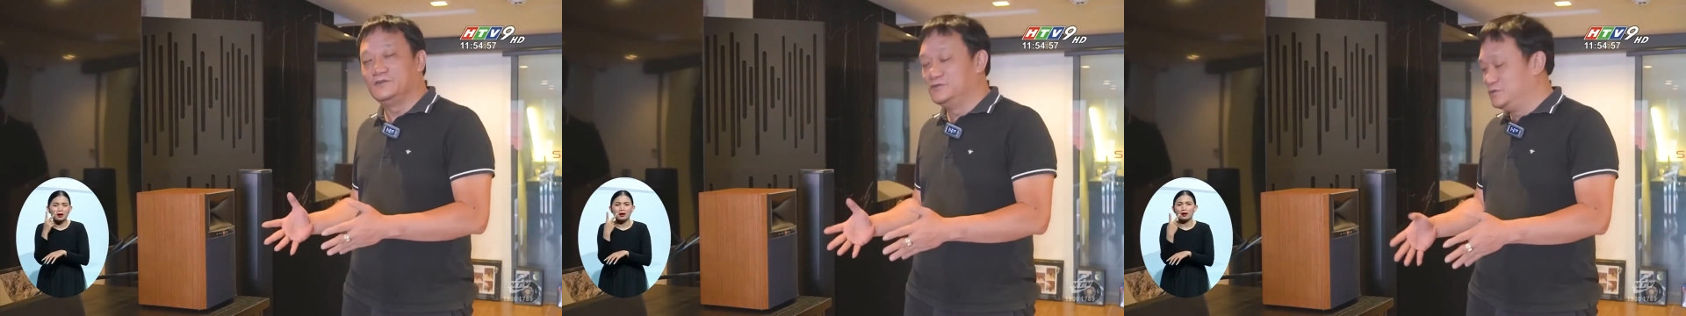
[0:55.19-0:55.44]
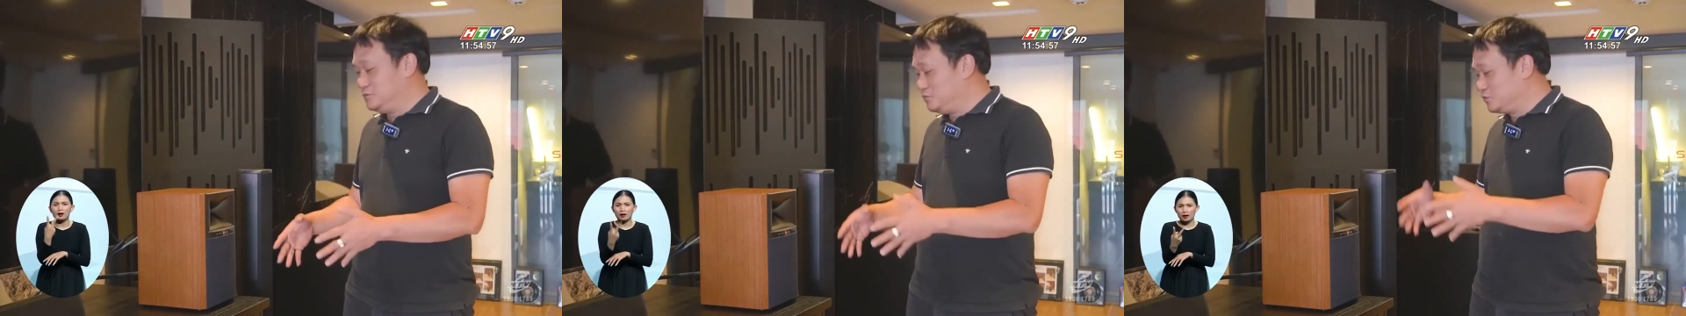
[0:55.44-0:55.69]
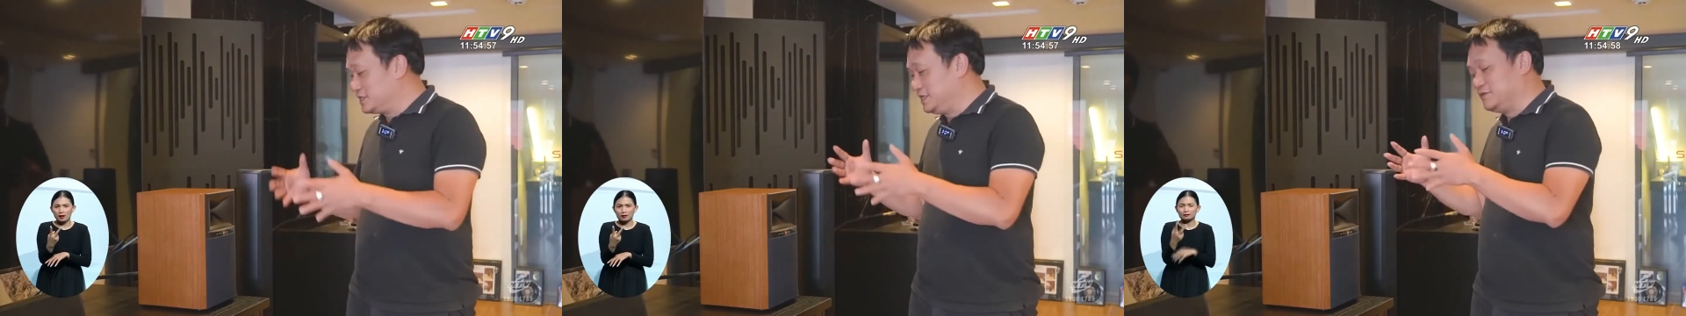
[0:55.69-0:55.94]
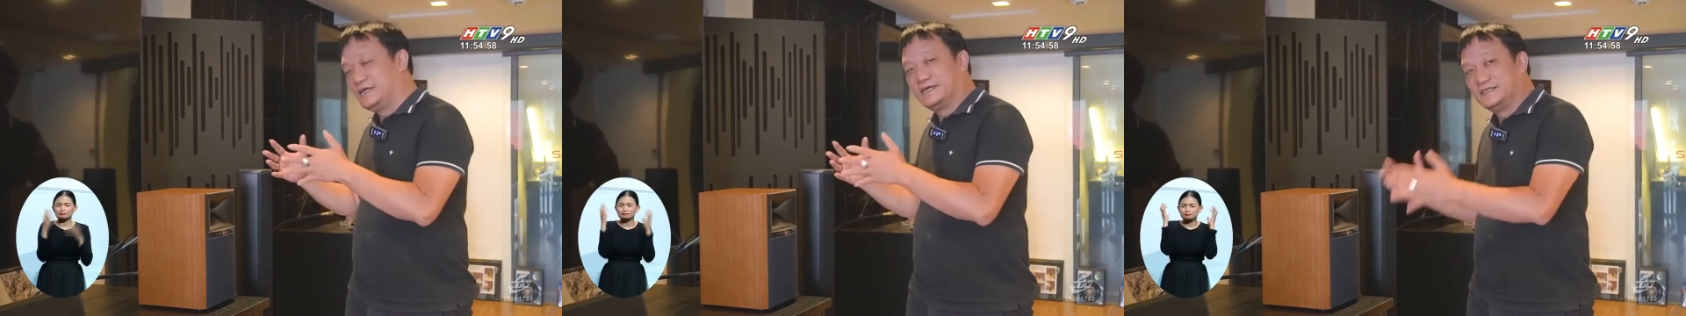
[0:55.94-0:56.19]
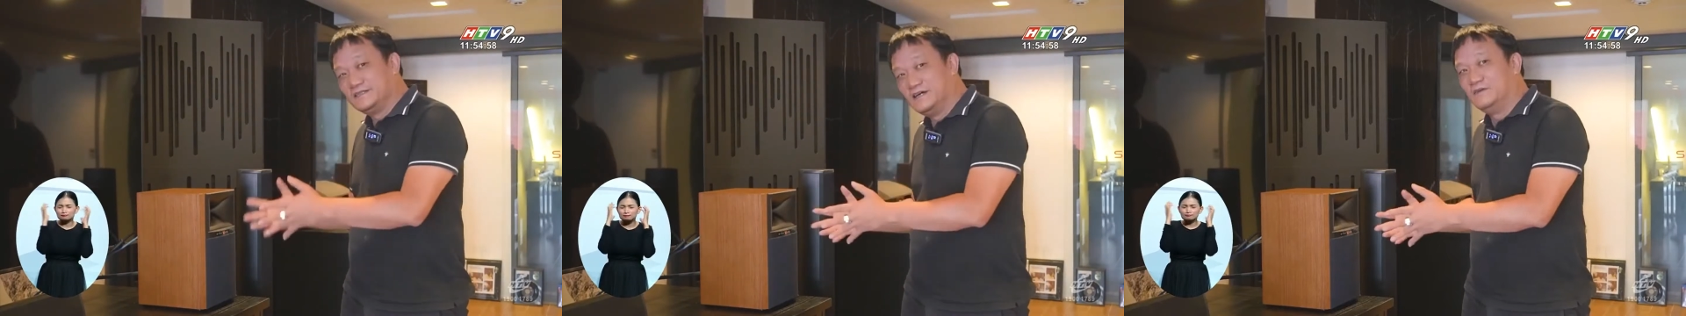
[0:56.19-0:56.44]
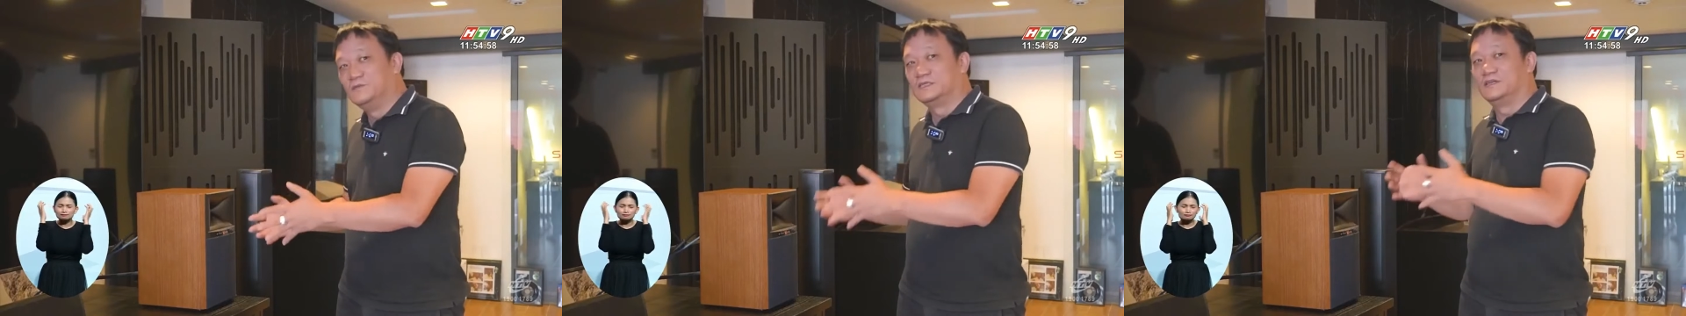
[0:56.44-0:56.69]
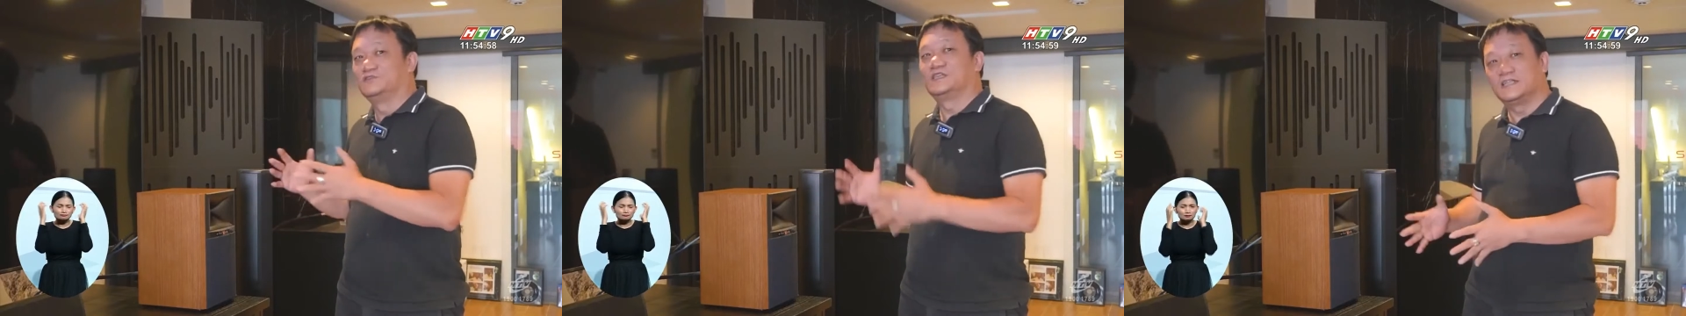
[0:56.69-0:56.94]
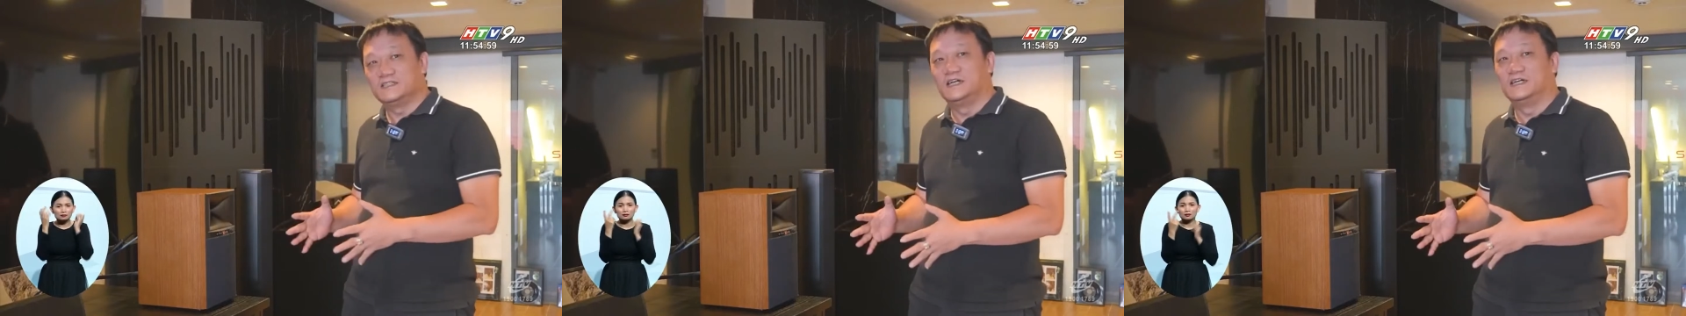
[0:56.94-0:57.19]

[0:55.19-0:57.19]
một kiểu là gần tường, một kiểu xa tường,